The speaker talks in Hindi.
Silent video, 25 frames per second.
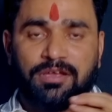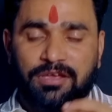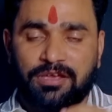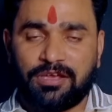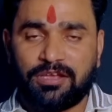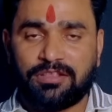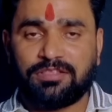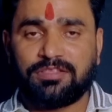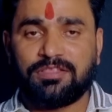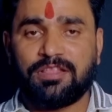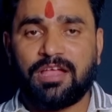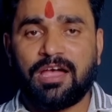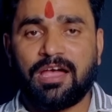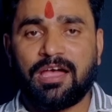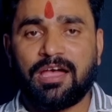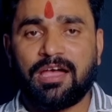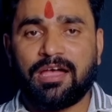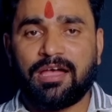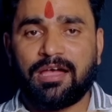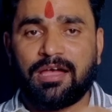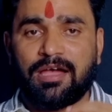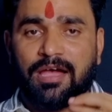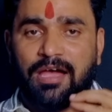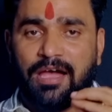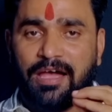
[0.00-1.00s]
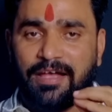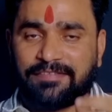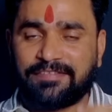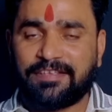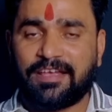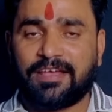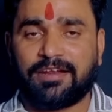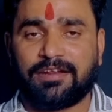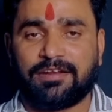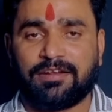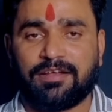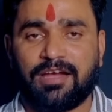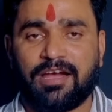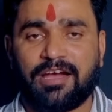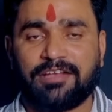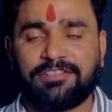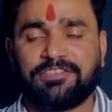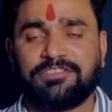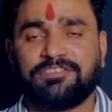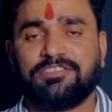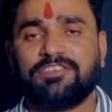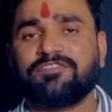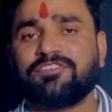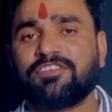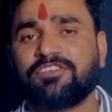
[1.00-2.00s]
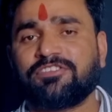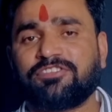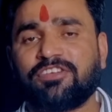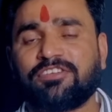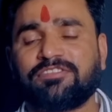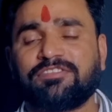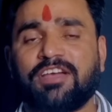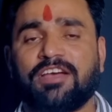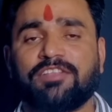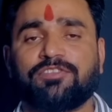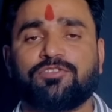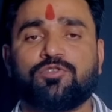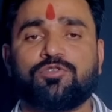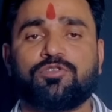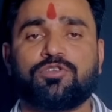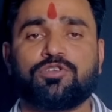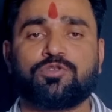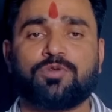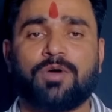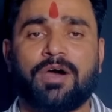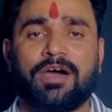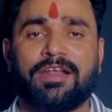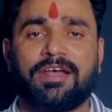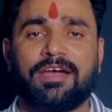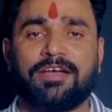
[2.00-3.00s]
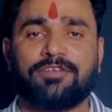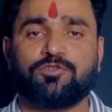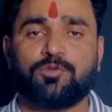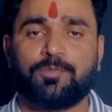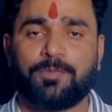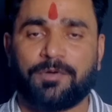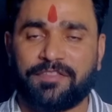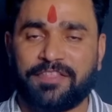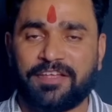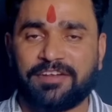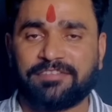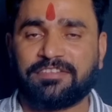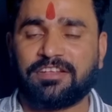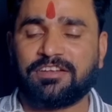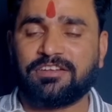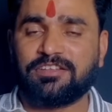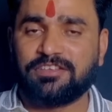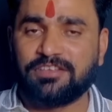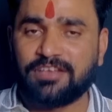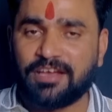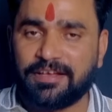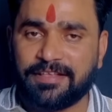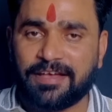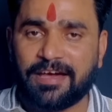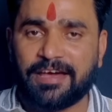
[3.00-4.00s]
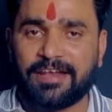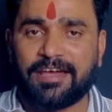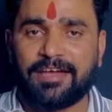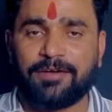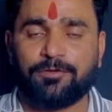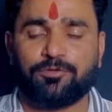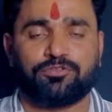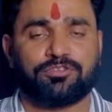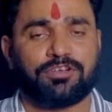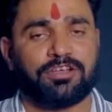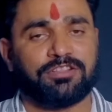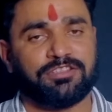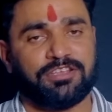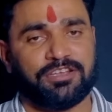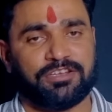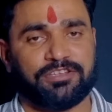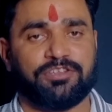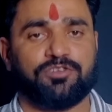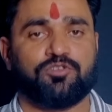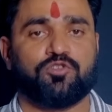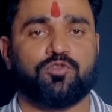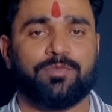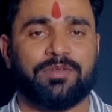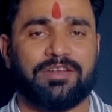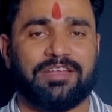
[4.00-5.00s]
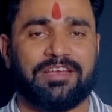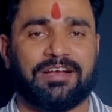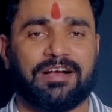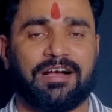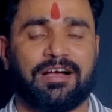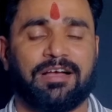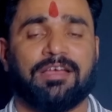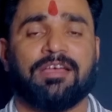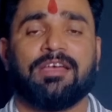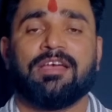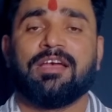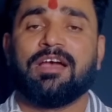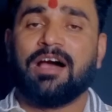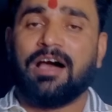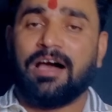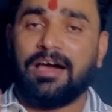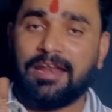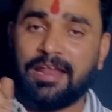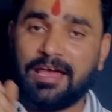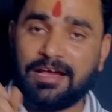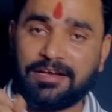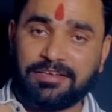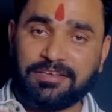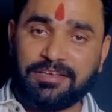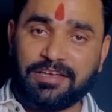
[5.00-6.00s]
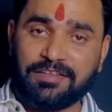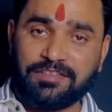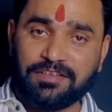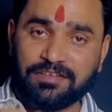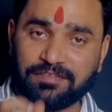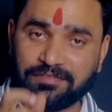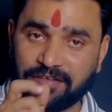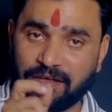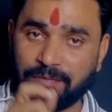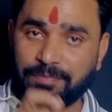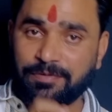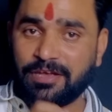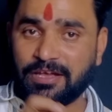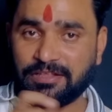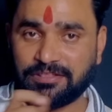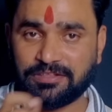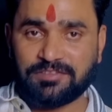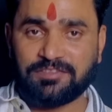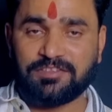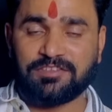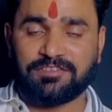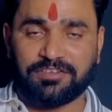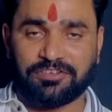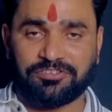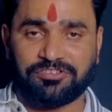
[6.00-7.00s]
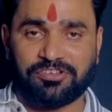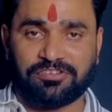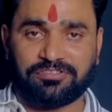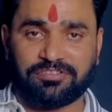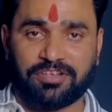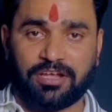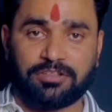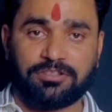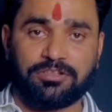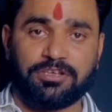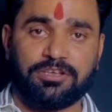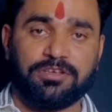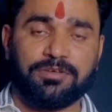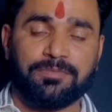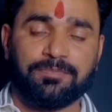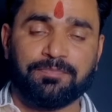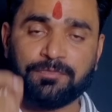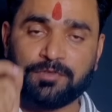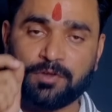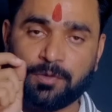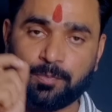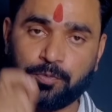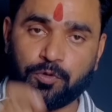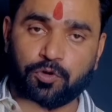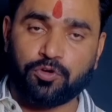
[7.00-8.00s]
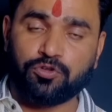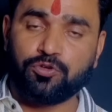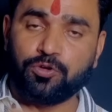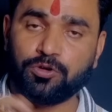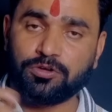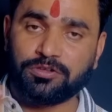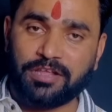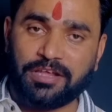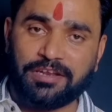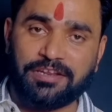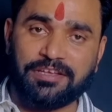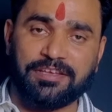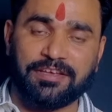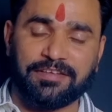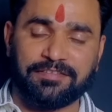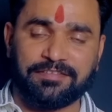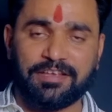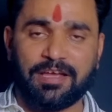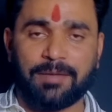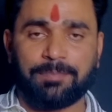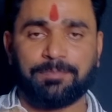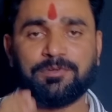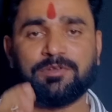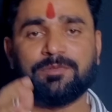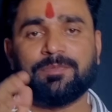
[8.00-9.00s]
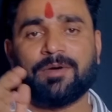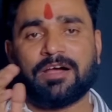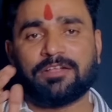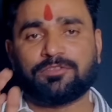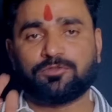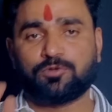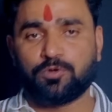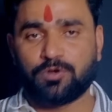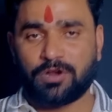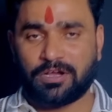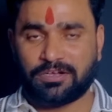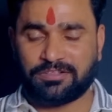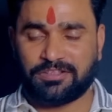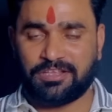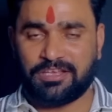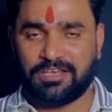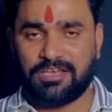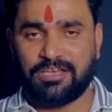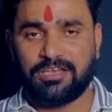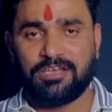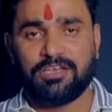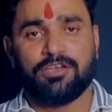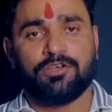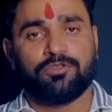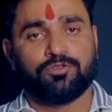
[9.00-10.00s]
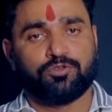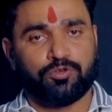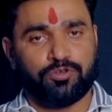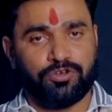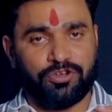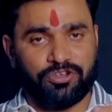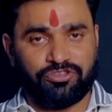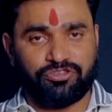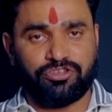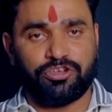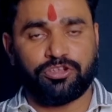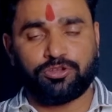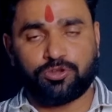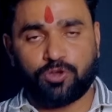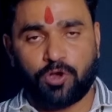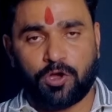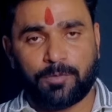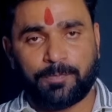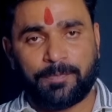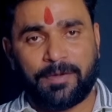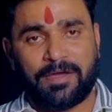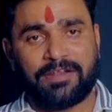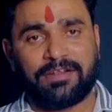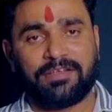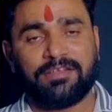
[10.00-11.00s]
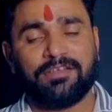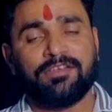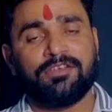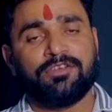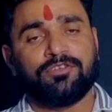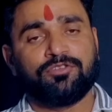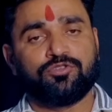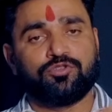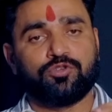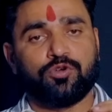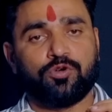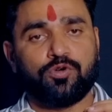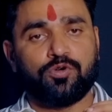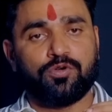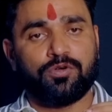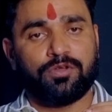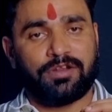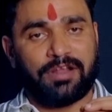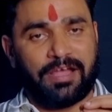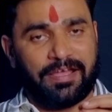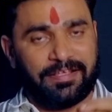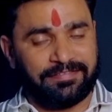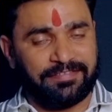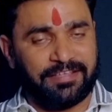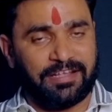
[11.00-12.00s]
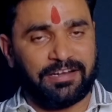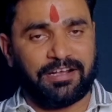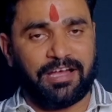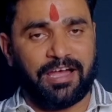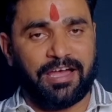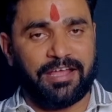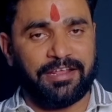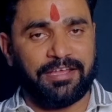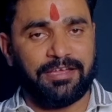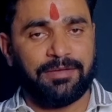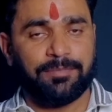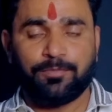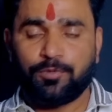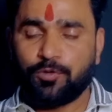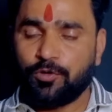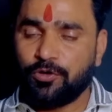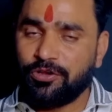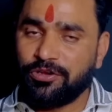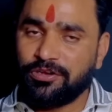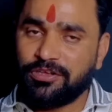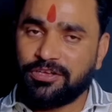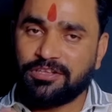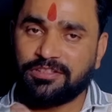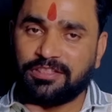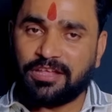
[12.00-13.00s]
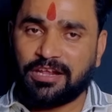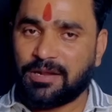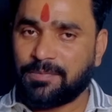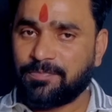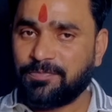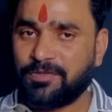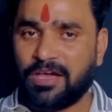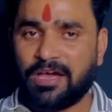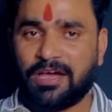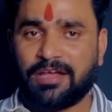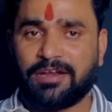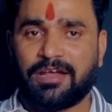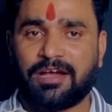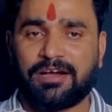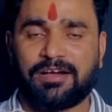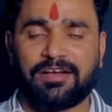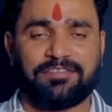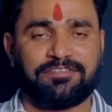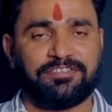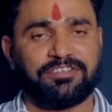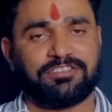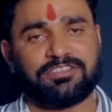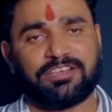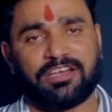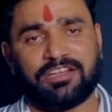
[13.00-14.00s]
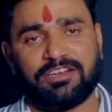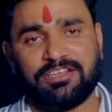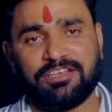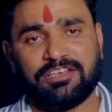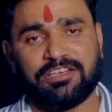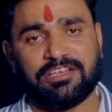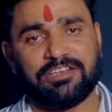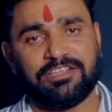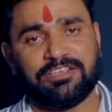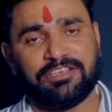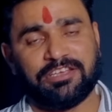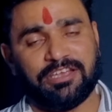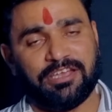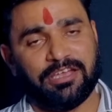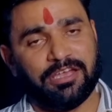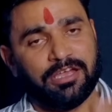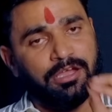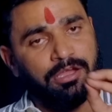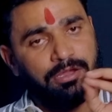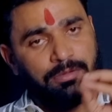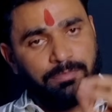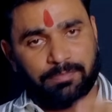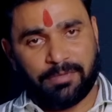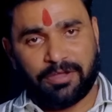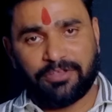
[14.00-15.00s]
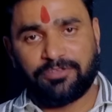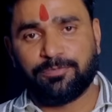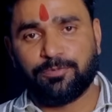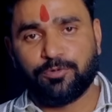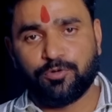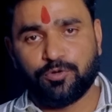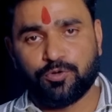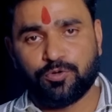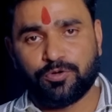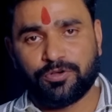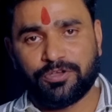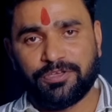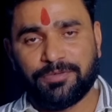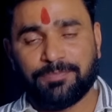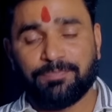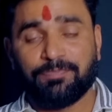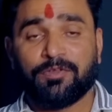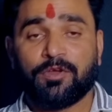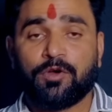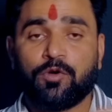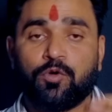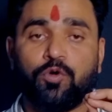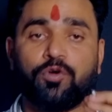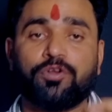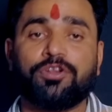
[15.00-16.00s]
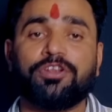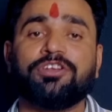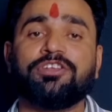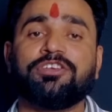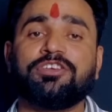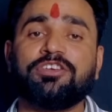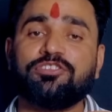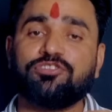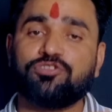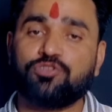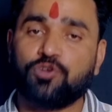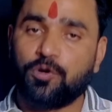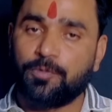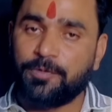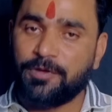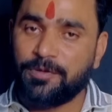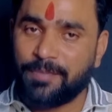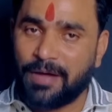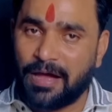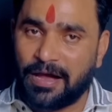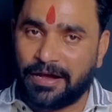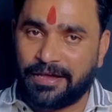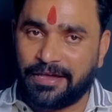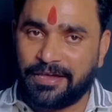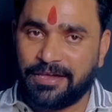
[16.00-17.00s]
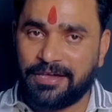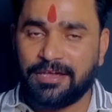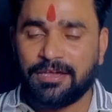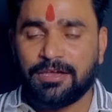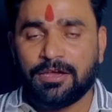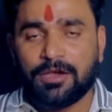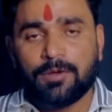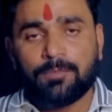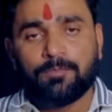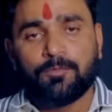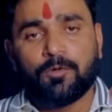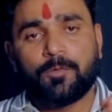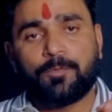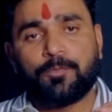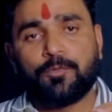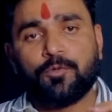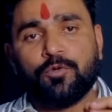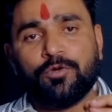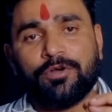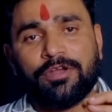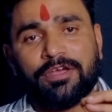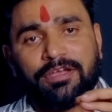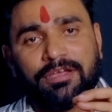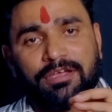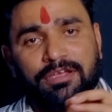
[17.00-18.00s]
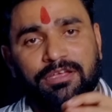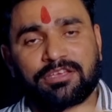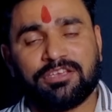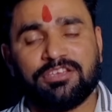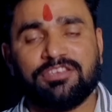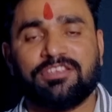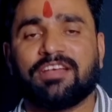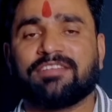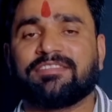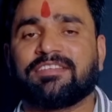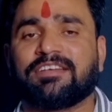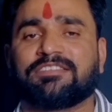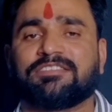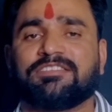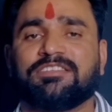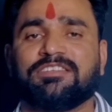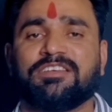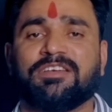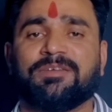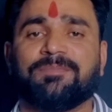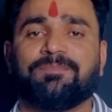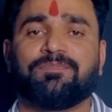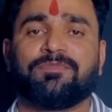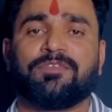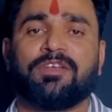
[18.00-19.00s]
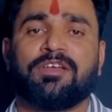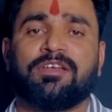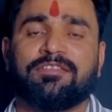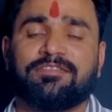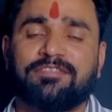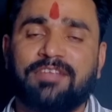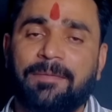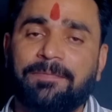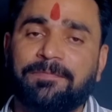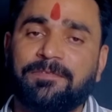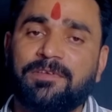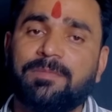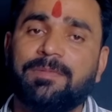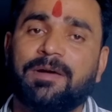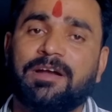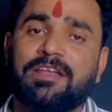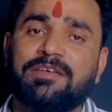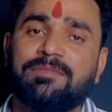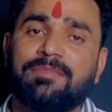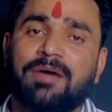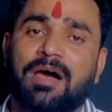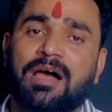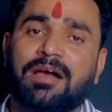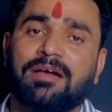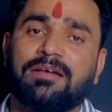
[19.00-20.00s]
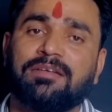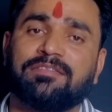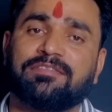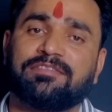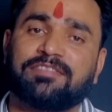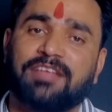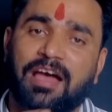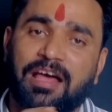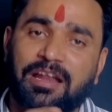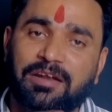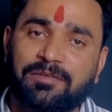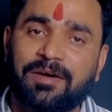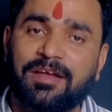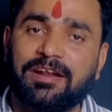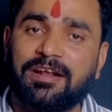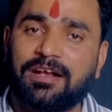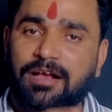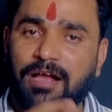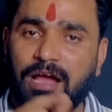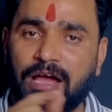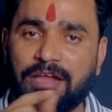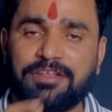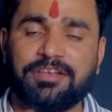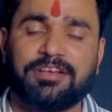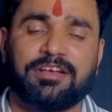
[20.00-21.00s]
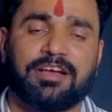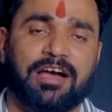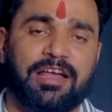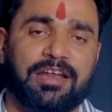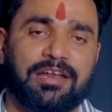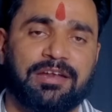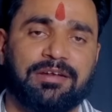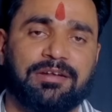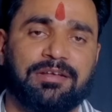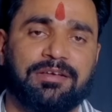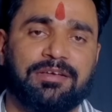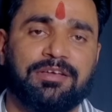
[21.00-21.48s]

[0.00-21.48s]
कितना असर अतिथि शिक्षक साथियों के द्वारा जो प्रदर्शन किया जा रहा है उसका देखने को मिलेगा हालांकि यदि सभी अतिथि शिक्षक साथी पुरजोर तरीके से अपनी बात को रखते हैं तो निश्चित तौर पर जो राज्य सरकार है वो इनकी तरफ ध्यान आकर्षित करने के लिए मजबूर होगी और इनकी जो भी मांगे हैं वो पूर्ण की जा सकती हैं सबसे बड़ी मांग साल भर कार्यकाल